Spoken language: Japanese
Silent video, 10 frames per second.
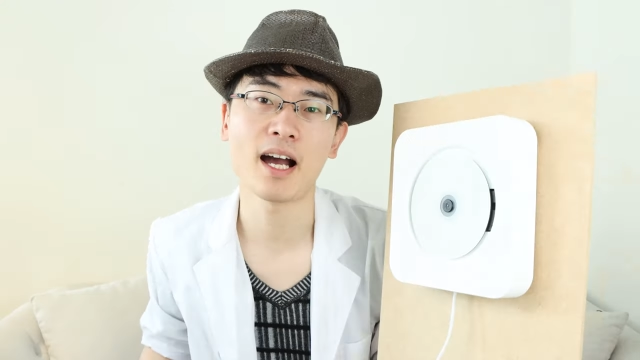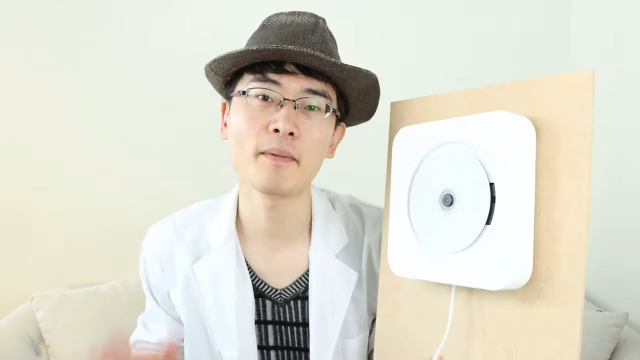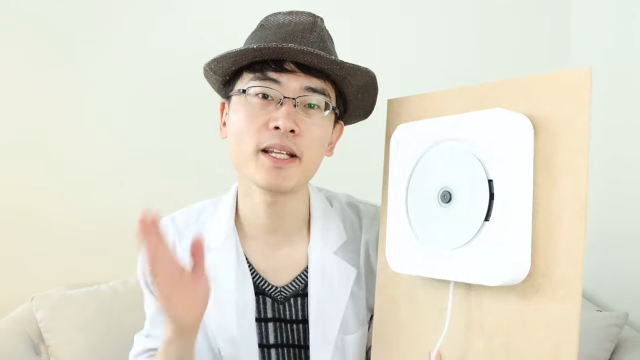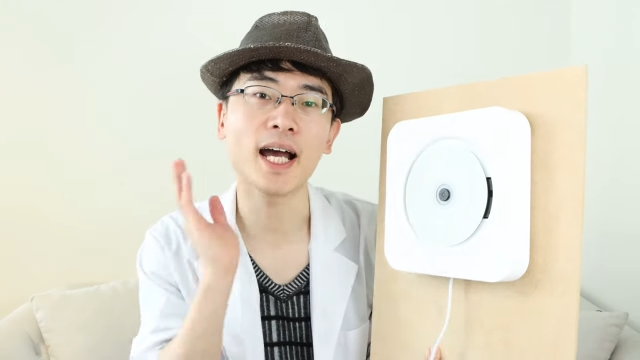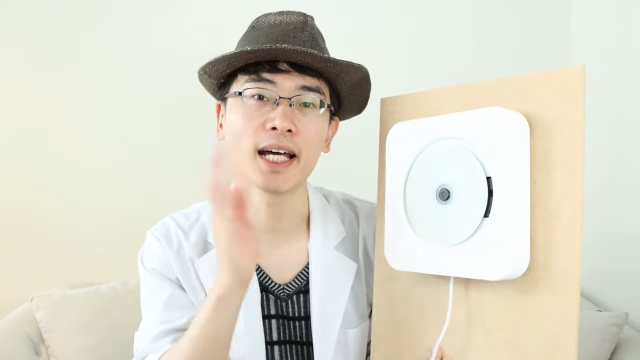
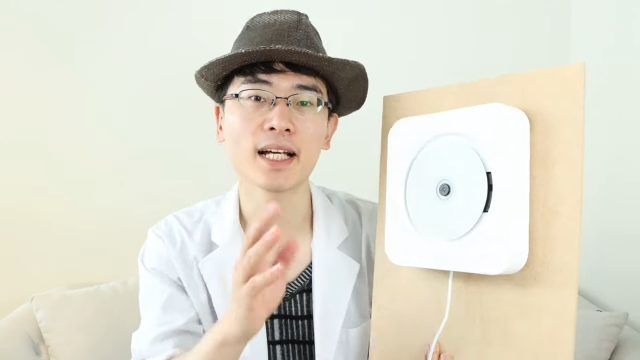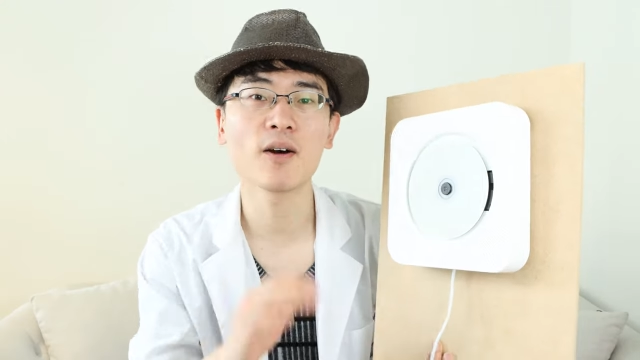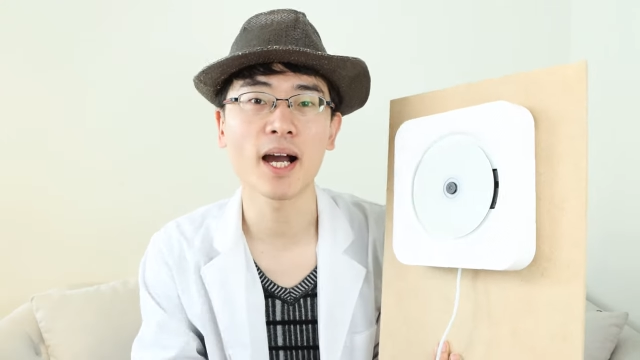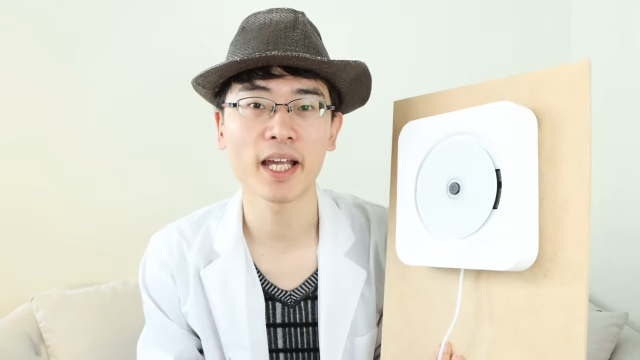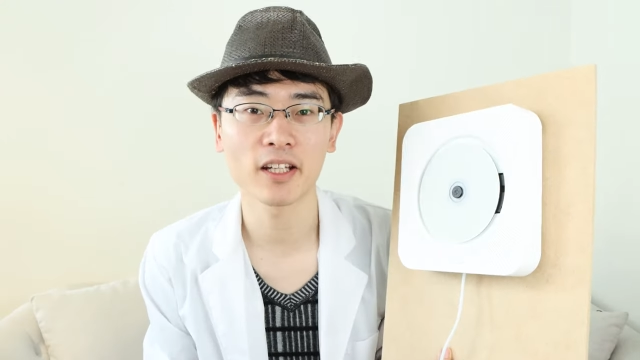壁に
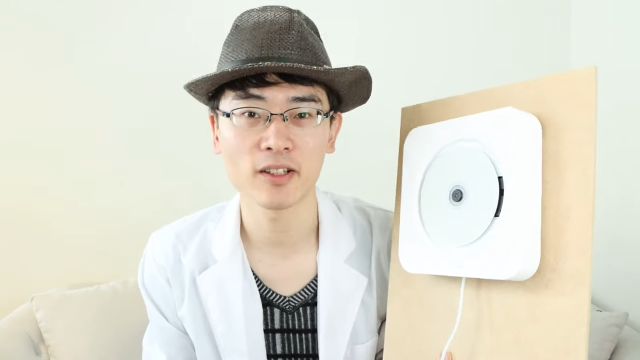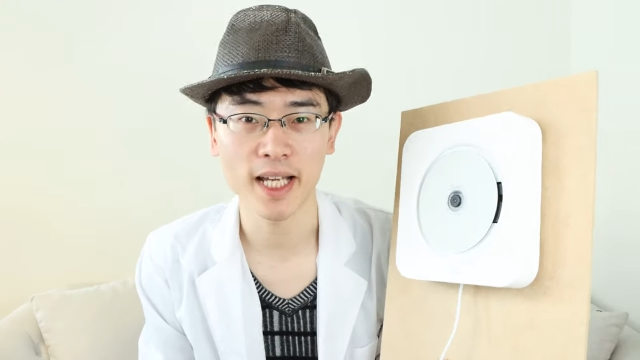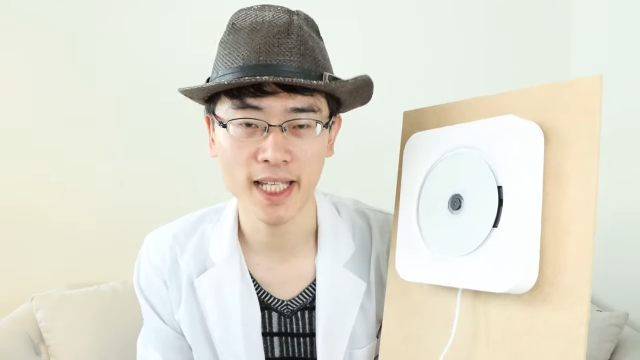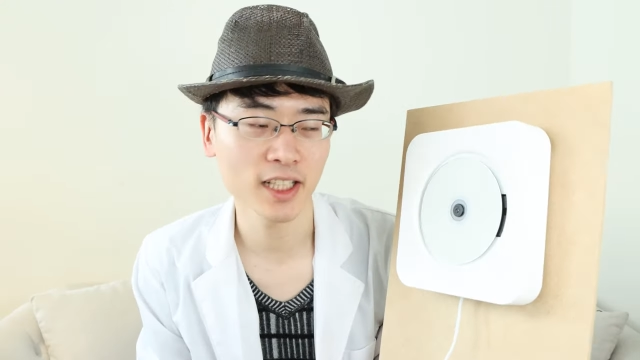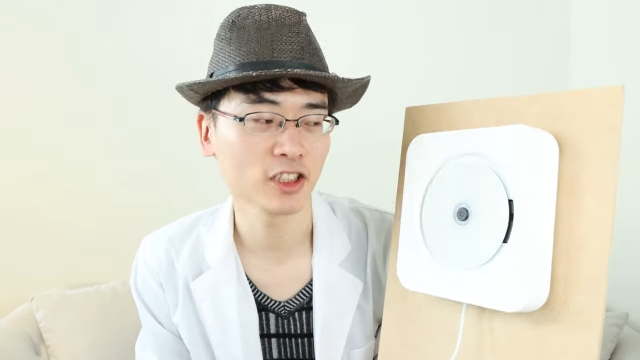穴を開けるの
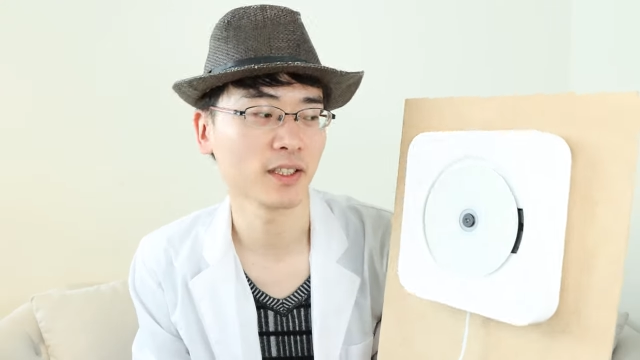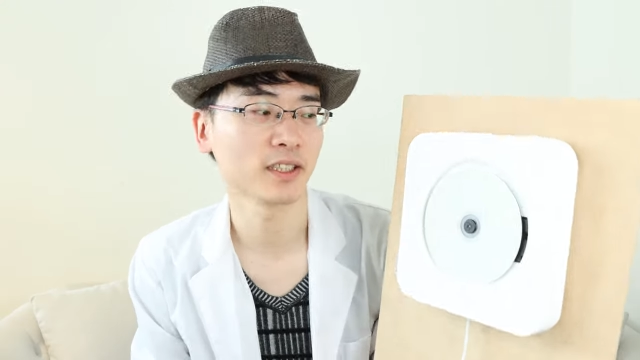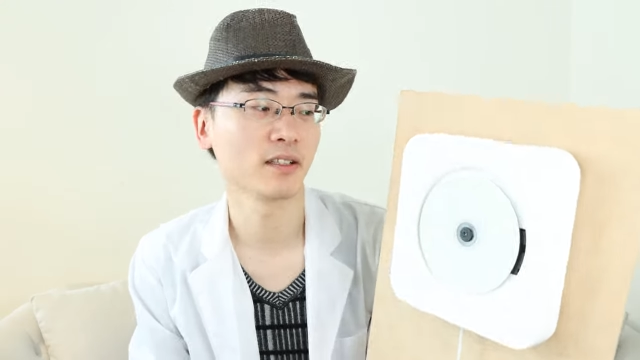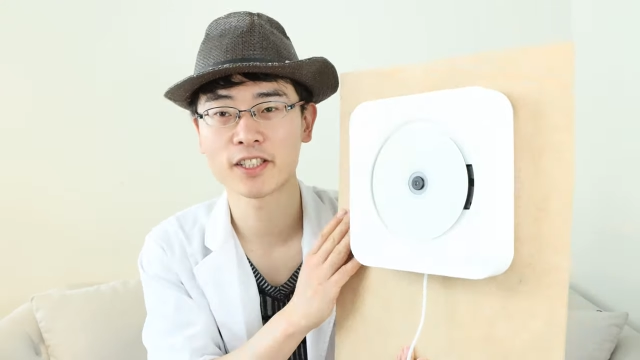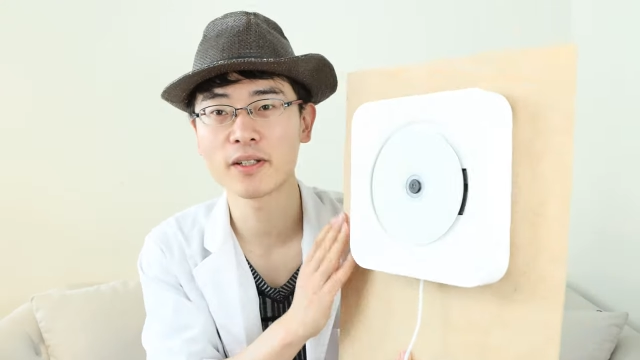が嫌な人はで
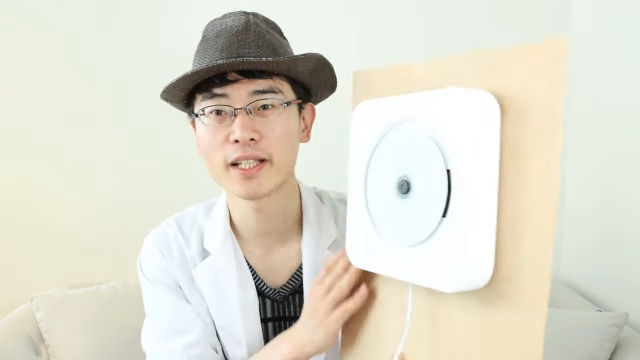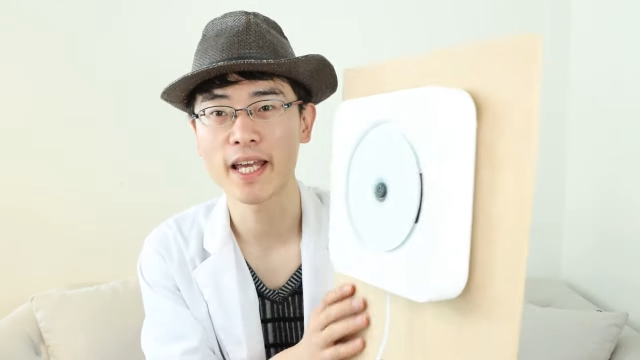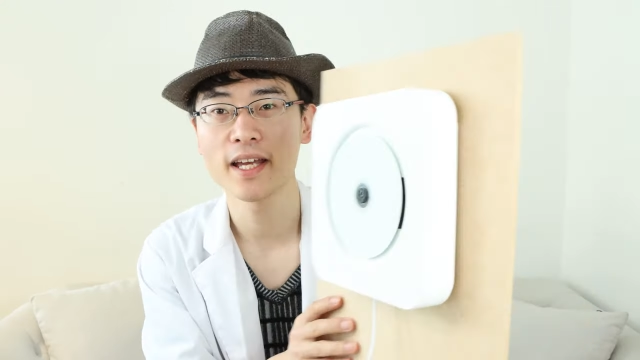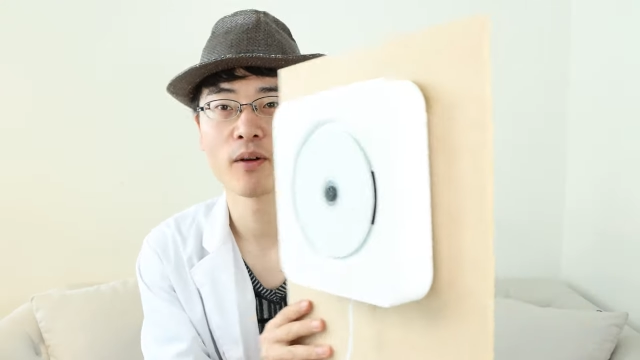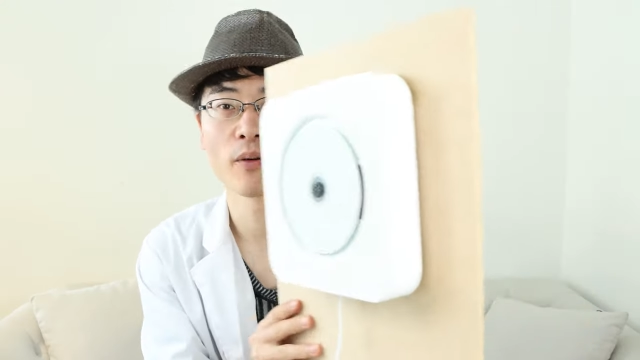すね、白いね